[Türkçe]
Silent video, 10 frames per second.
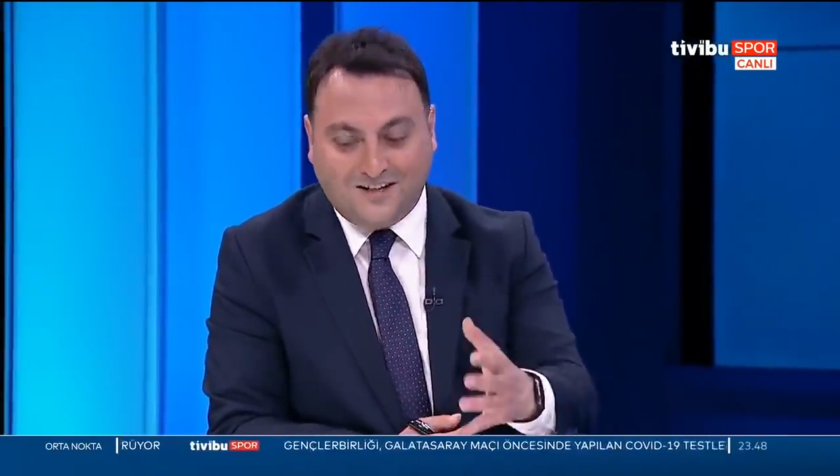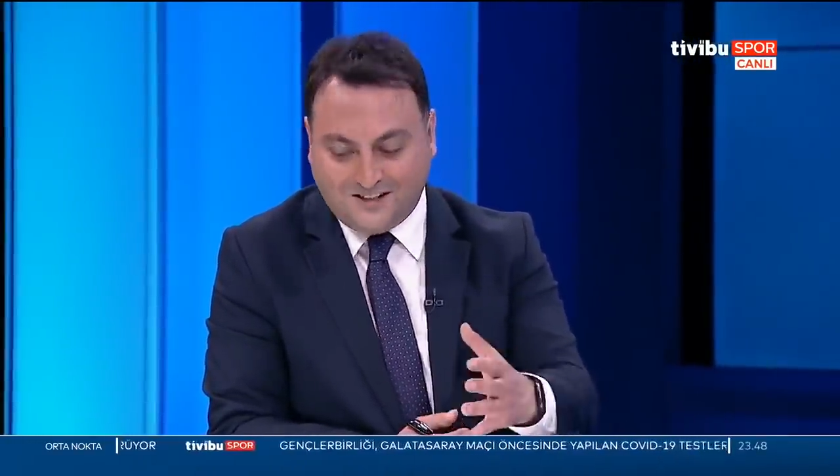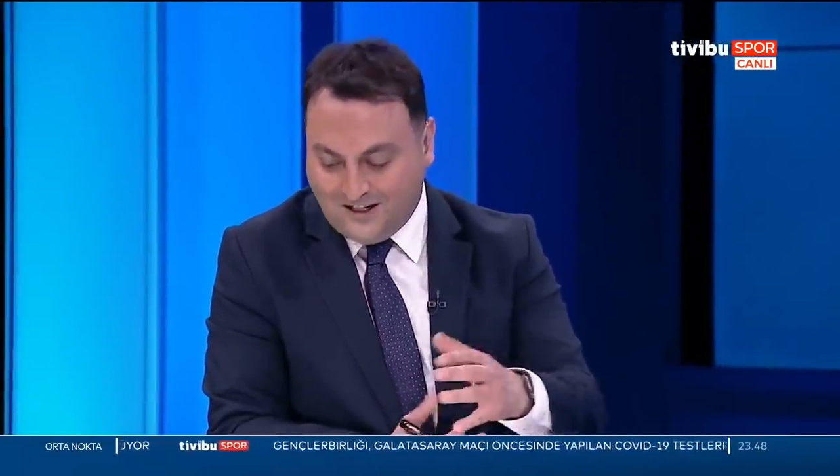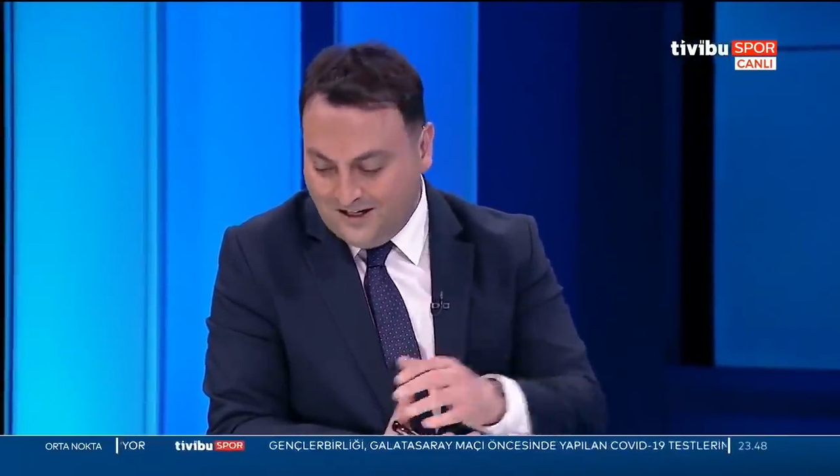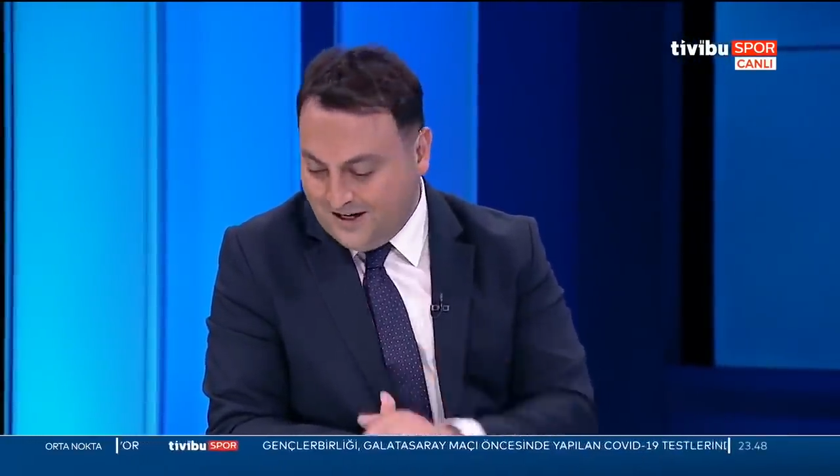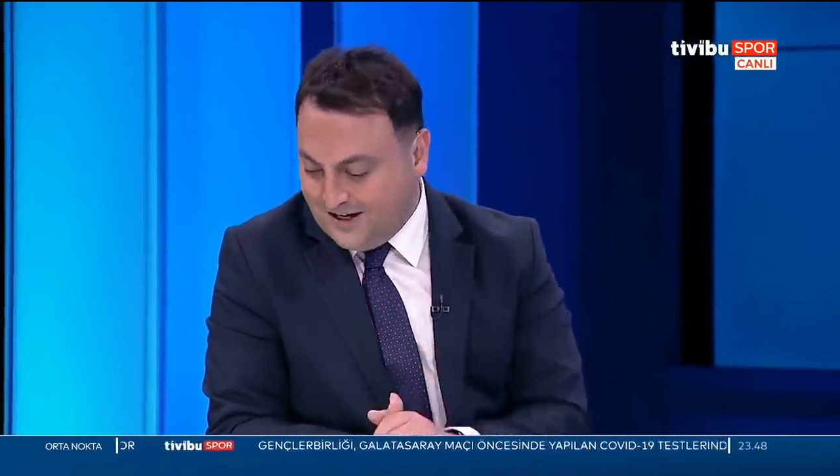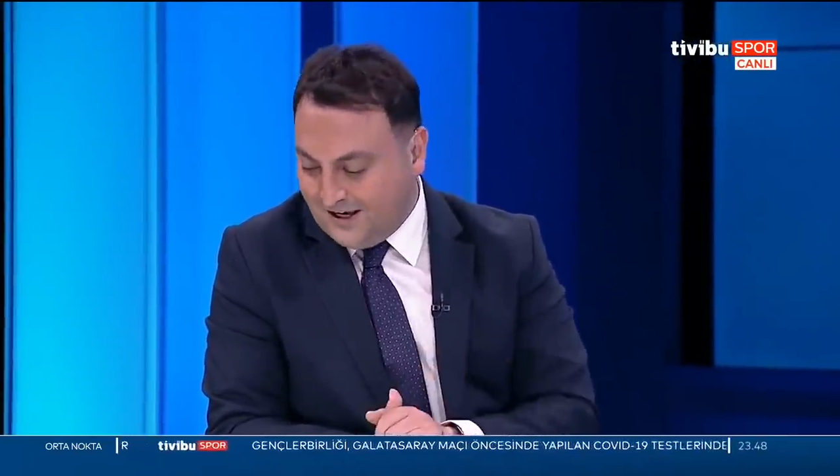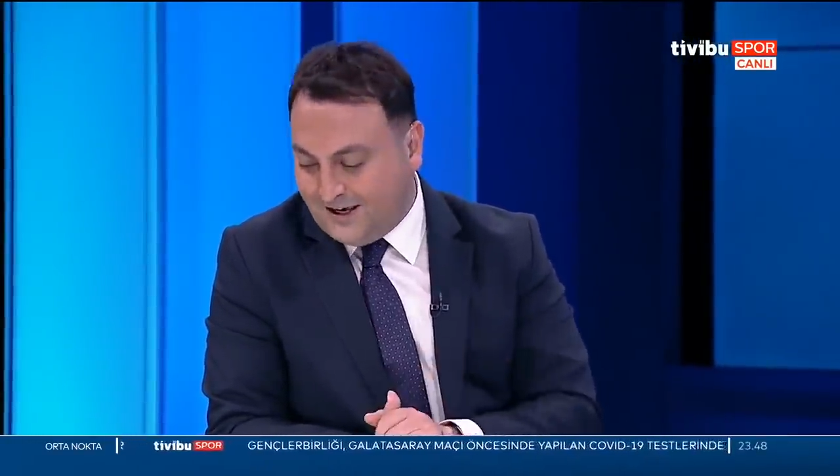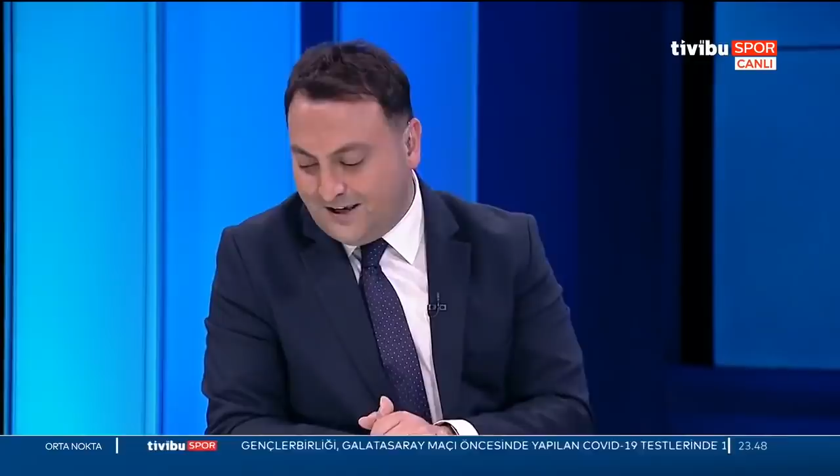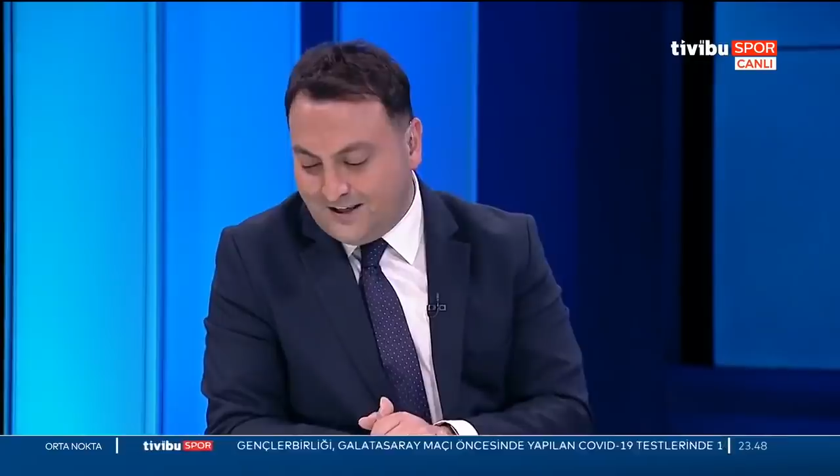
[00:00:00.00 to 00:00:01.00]
Arada
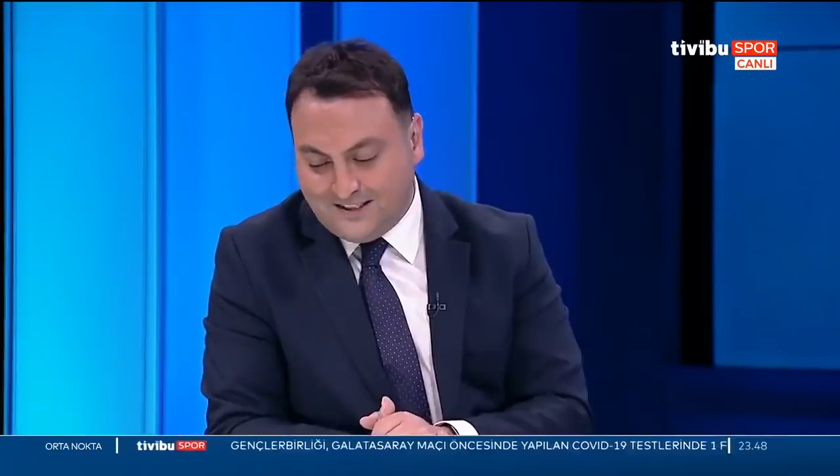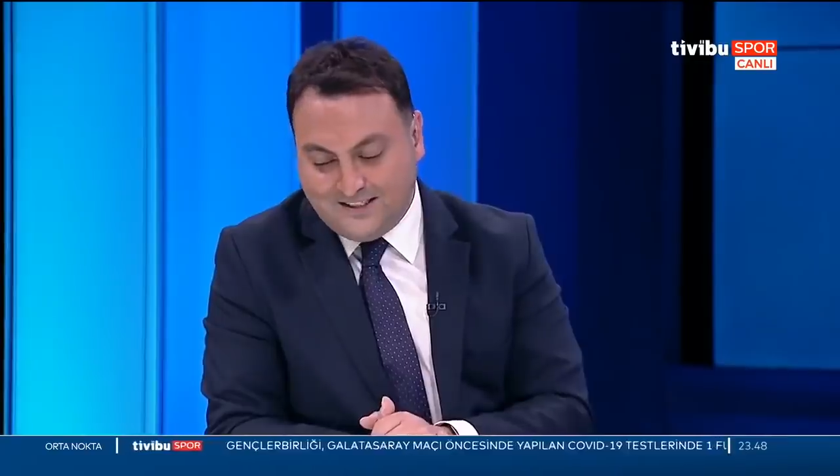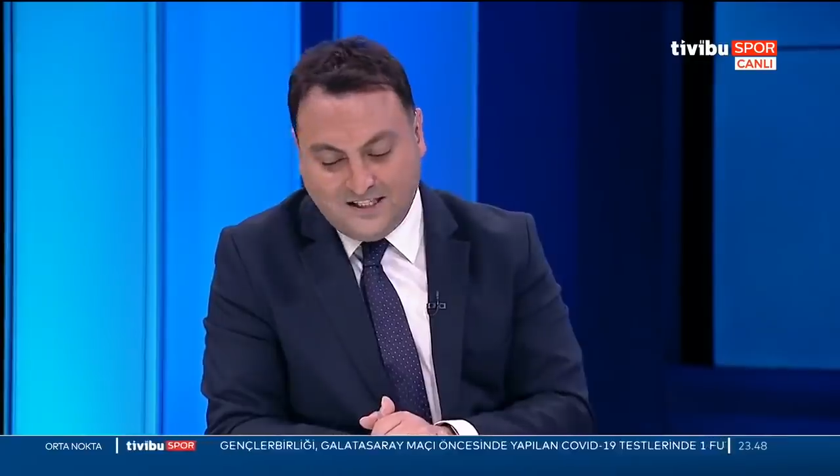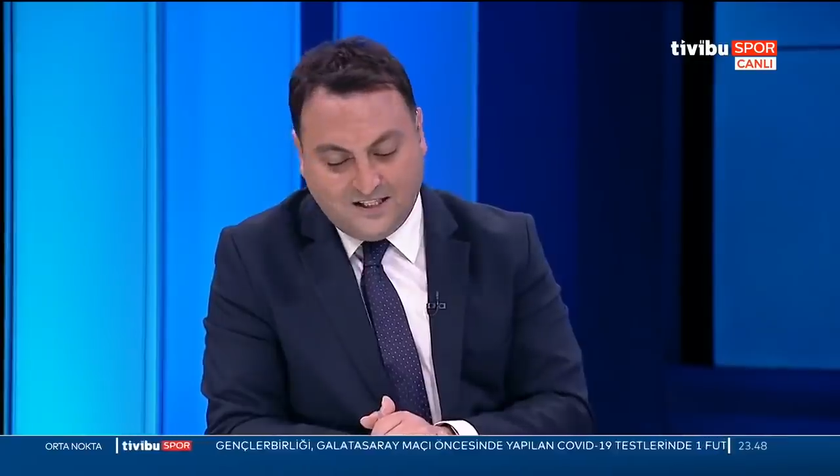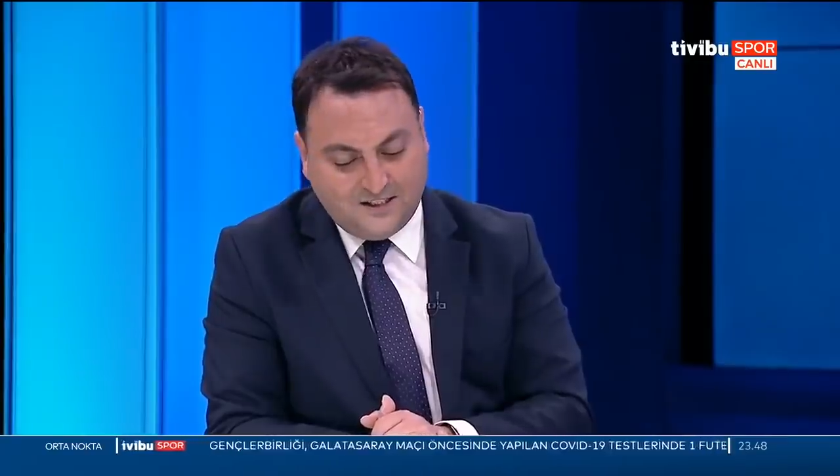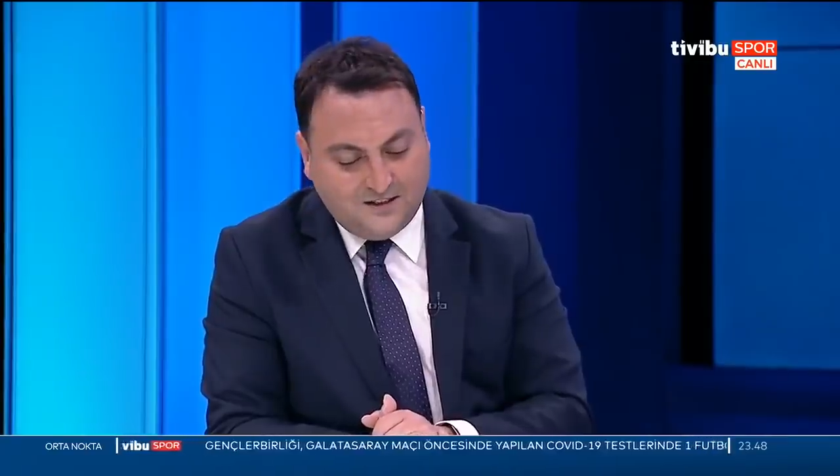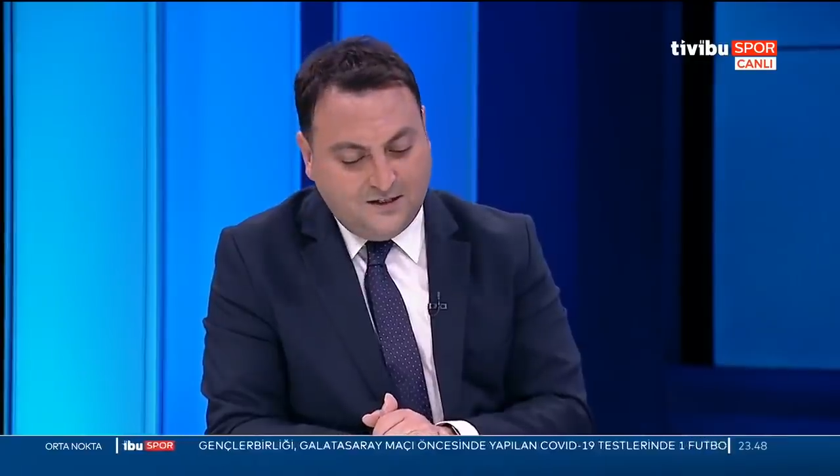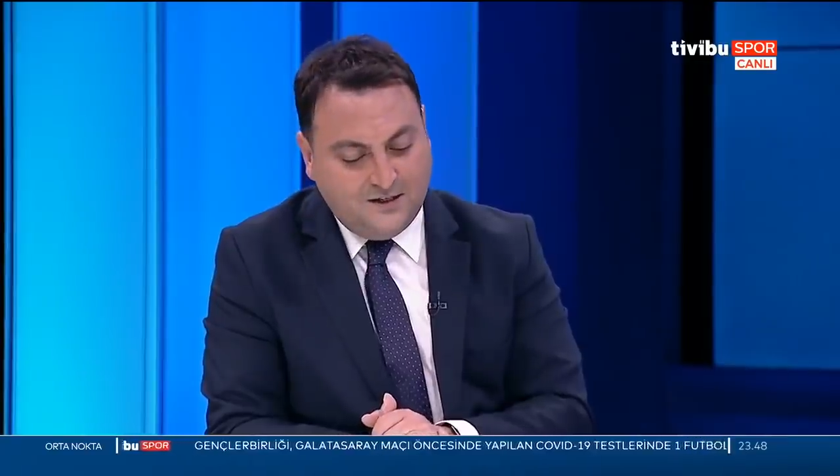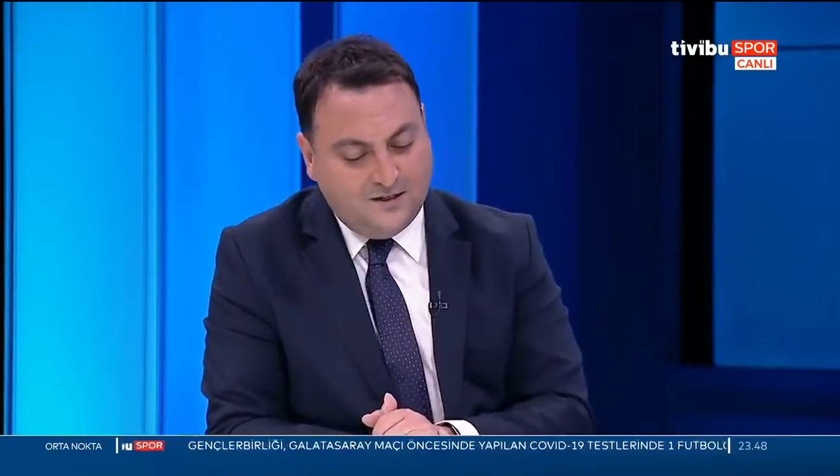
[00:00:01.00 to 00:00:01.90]
e, izledik.